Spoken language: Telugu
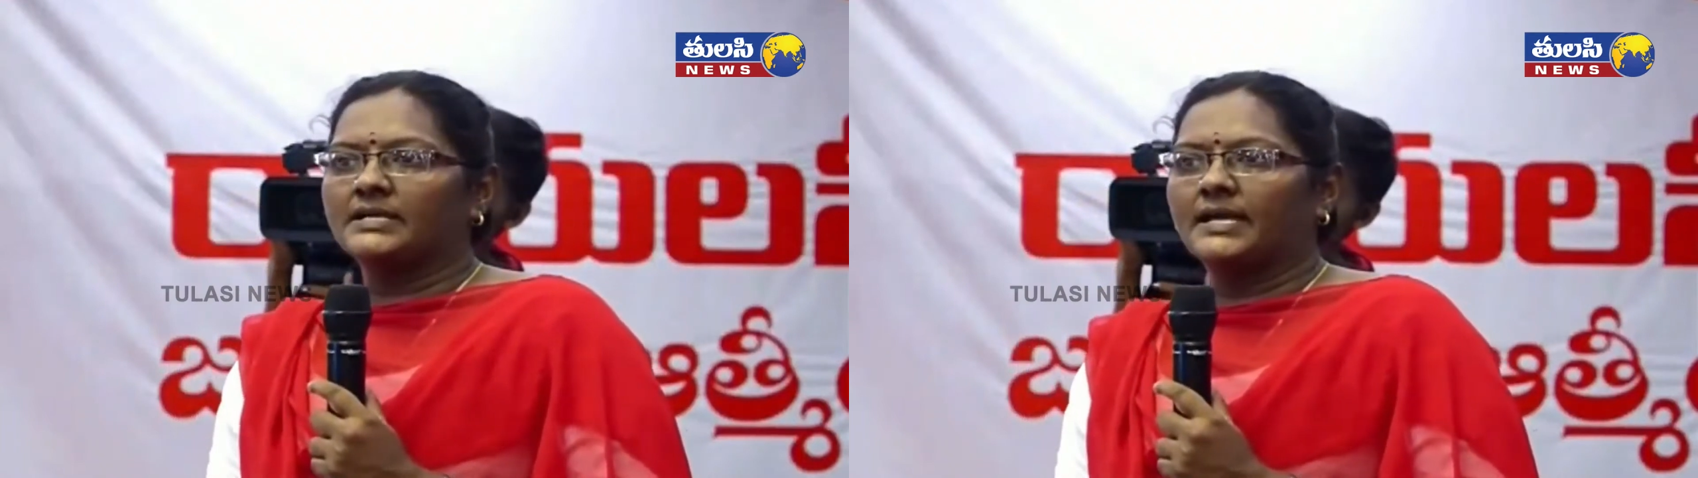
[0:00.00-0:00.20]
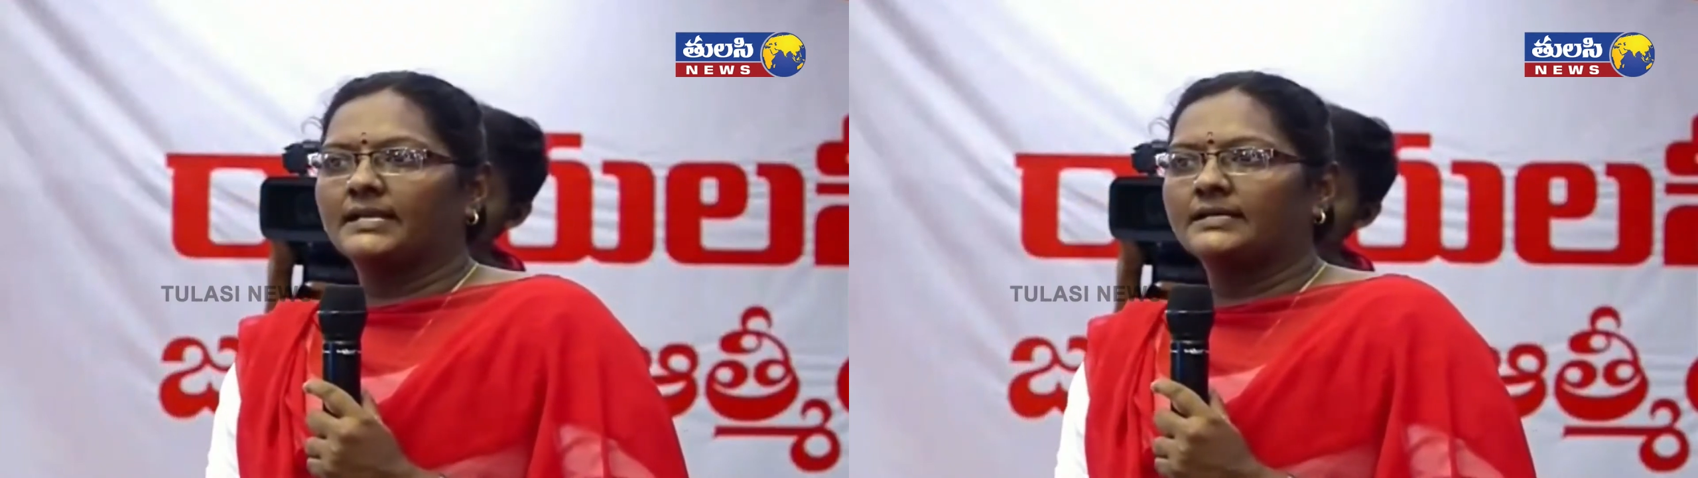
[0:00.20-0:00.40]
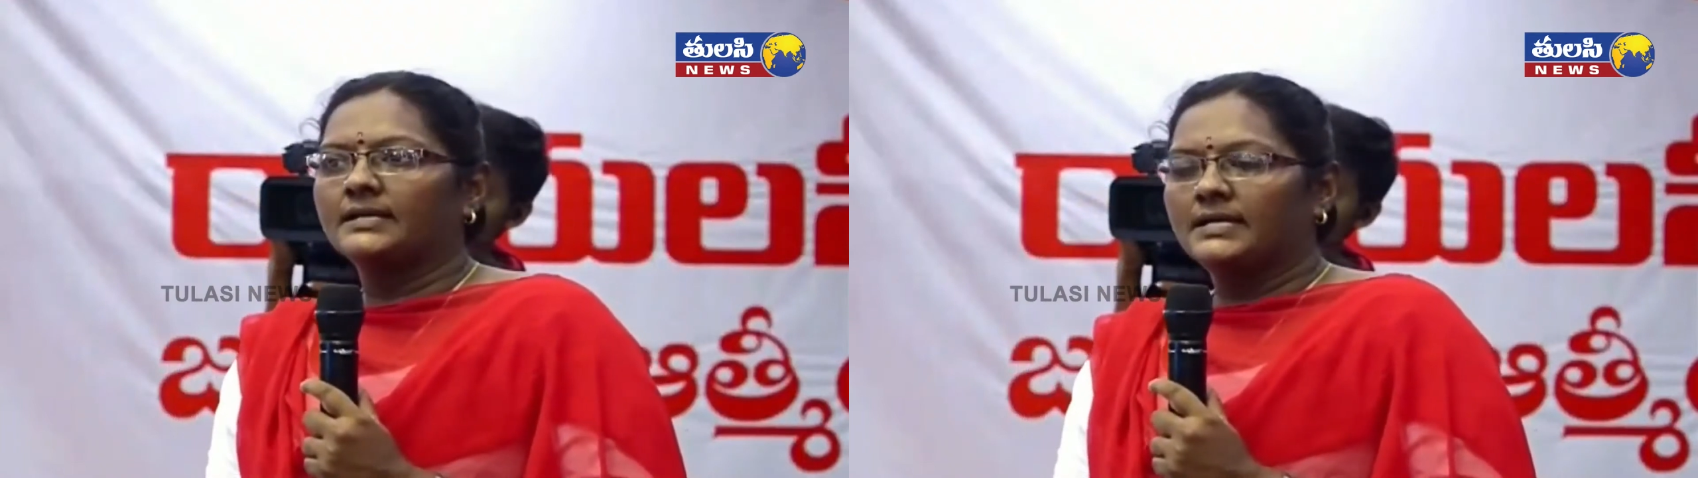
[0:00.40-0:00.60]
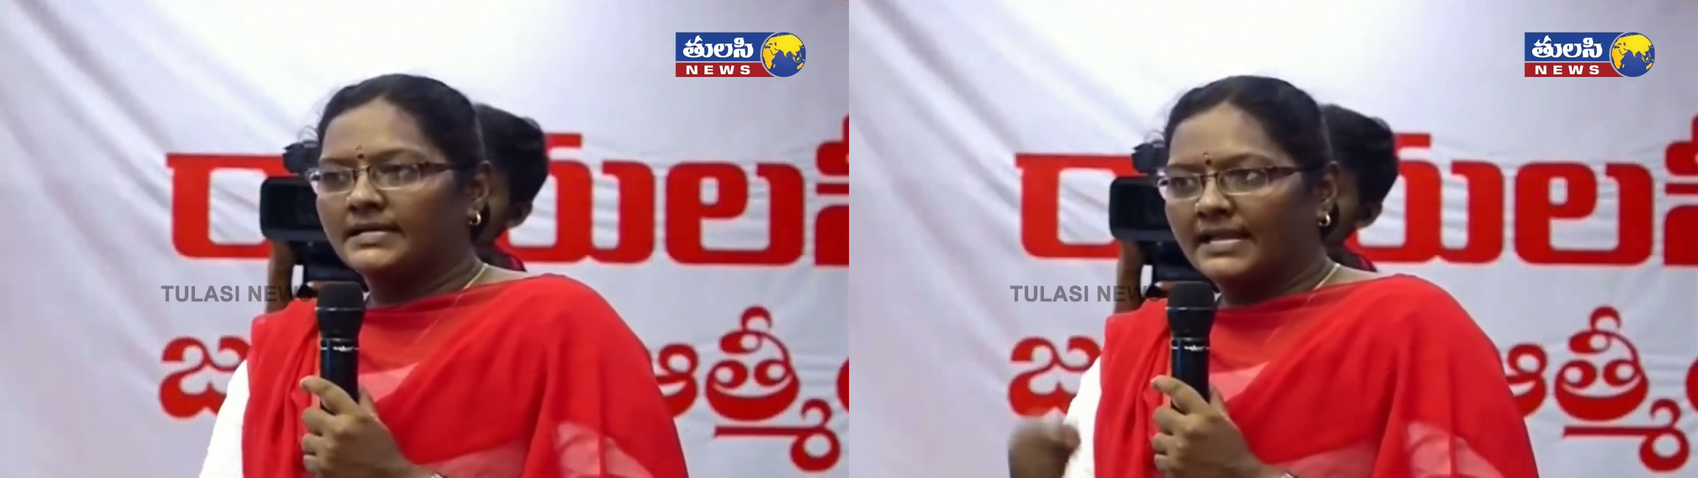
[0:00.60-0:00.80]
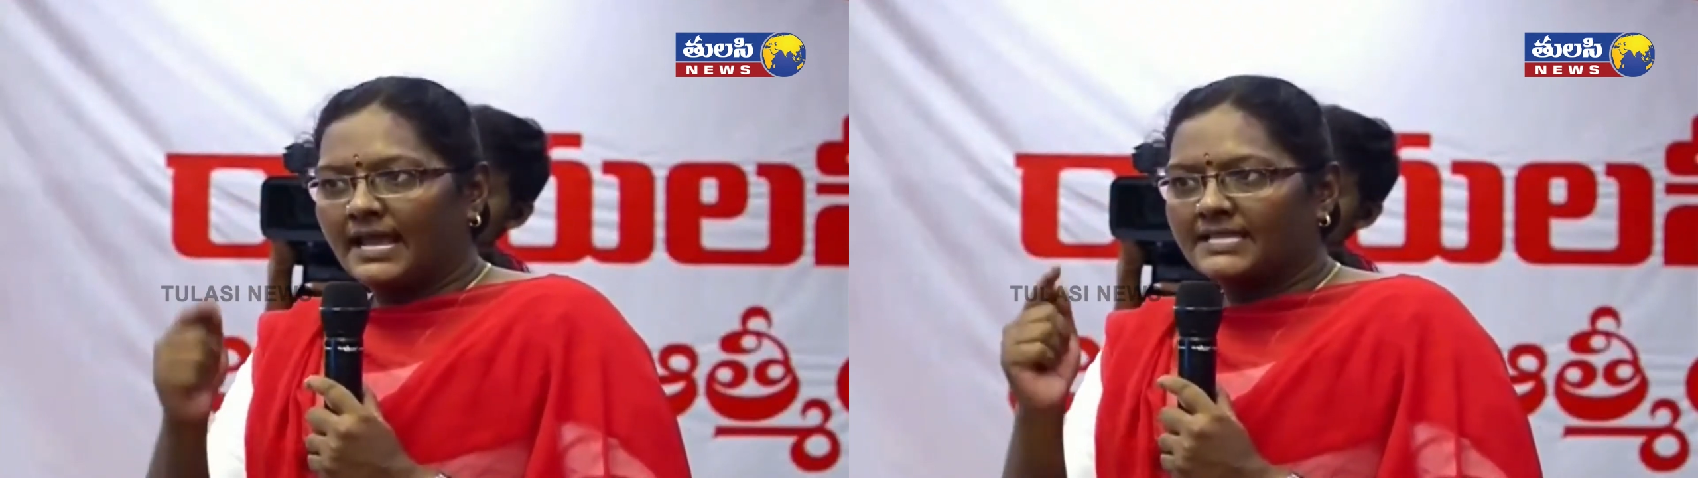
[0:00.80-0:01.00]
చేయాలి
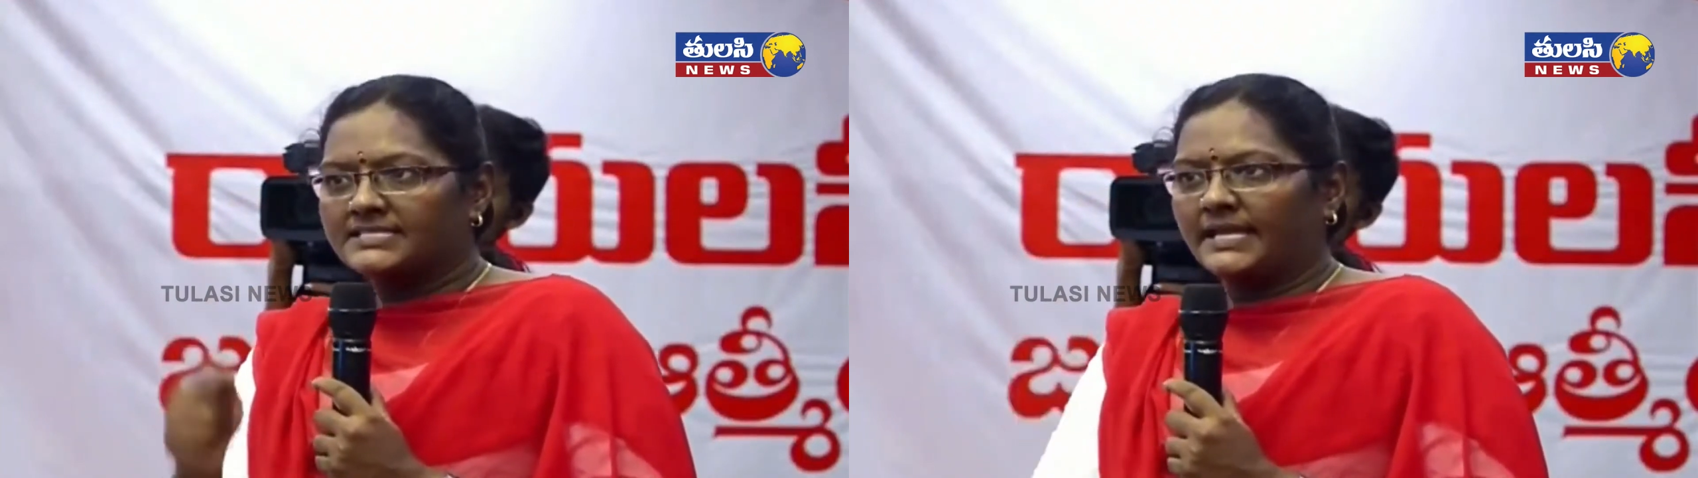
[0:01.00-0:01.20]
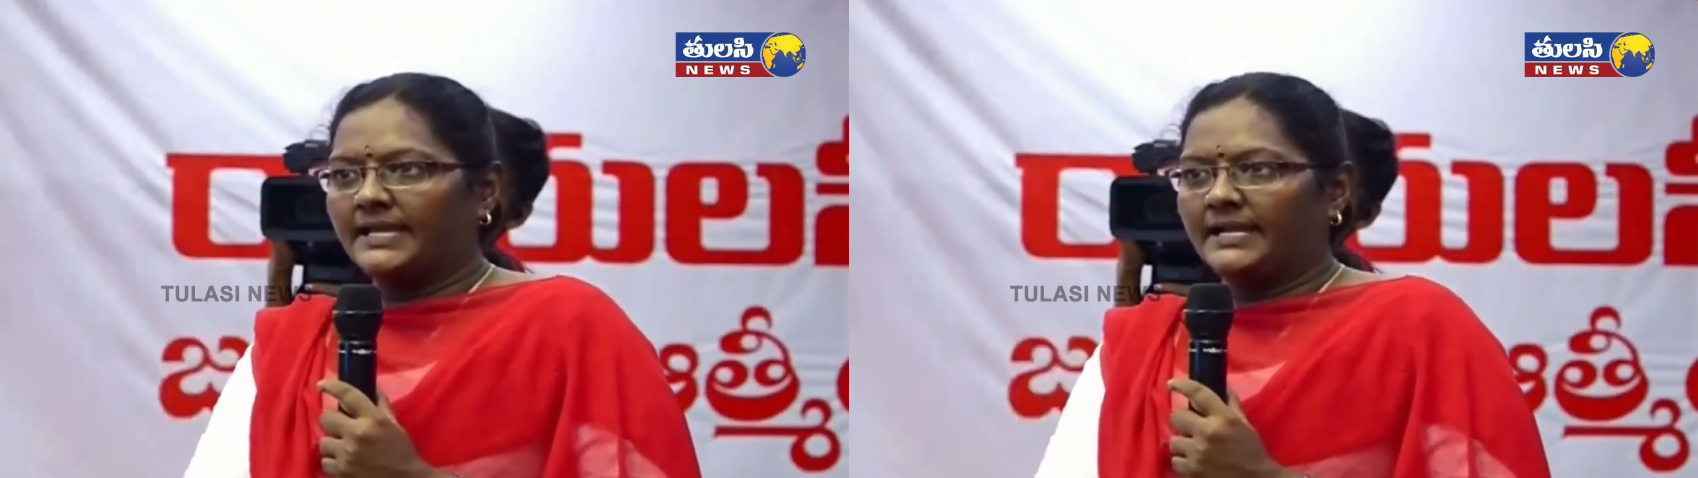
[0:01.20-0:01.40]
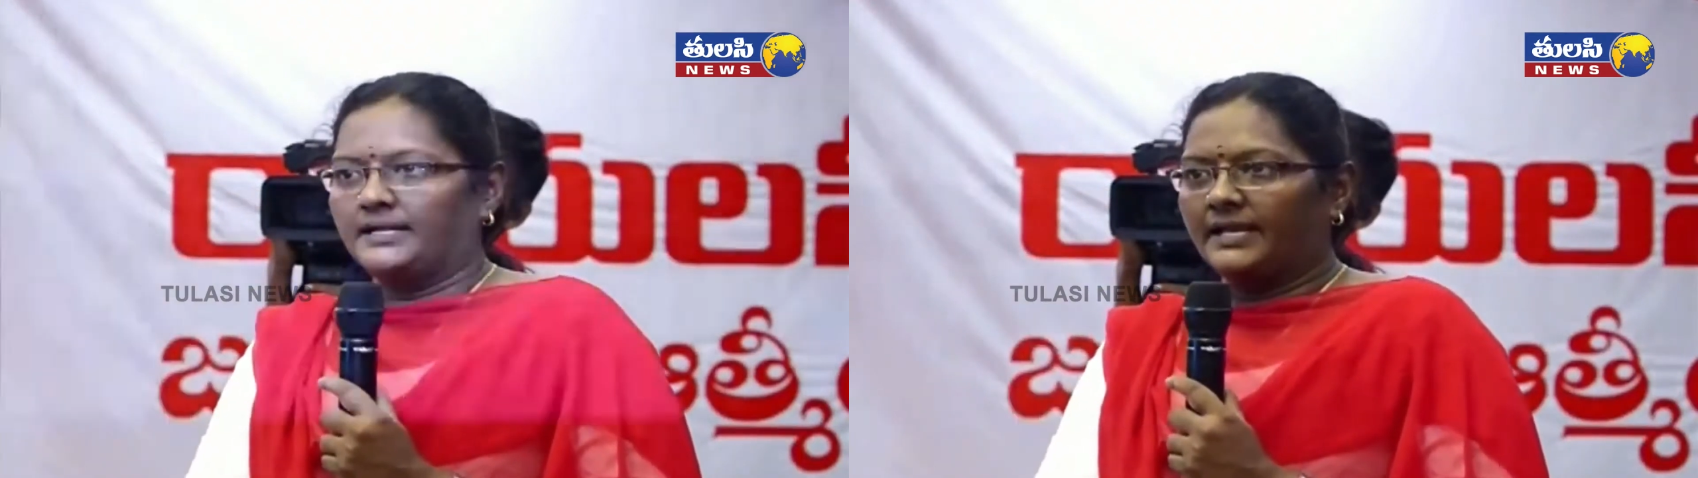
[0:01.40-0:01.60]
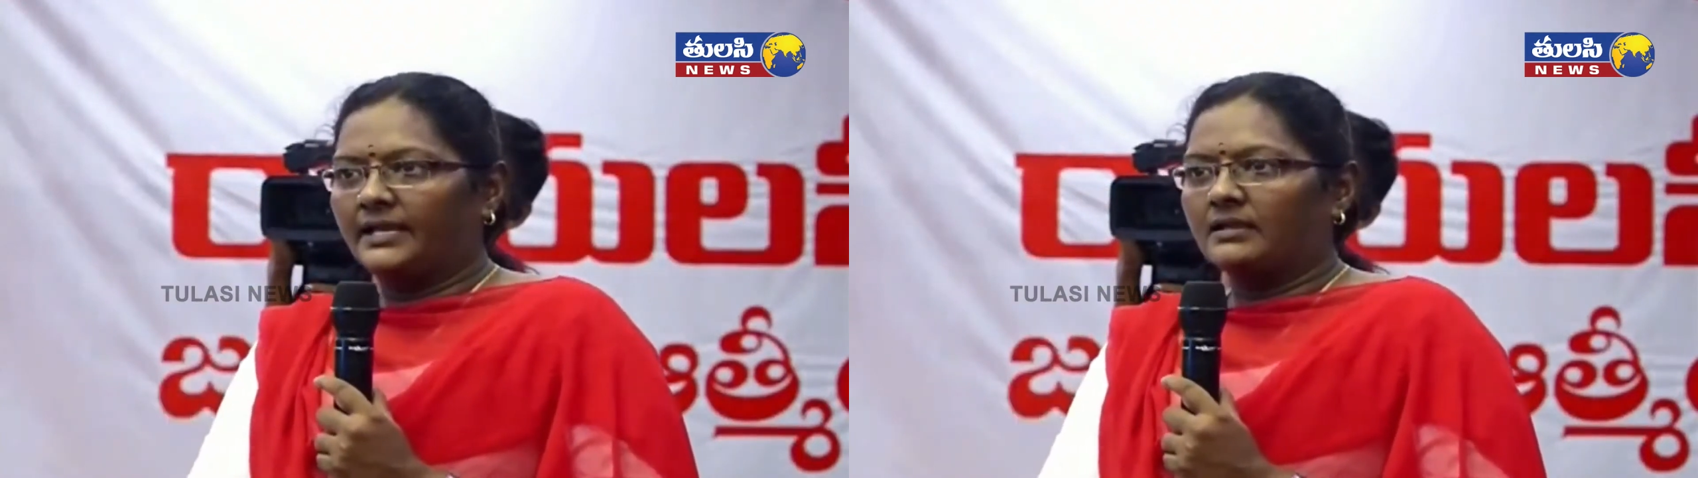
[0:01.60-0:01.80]
ఇలా చేయండి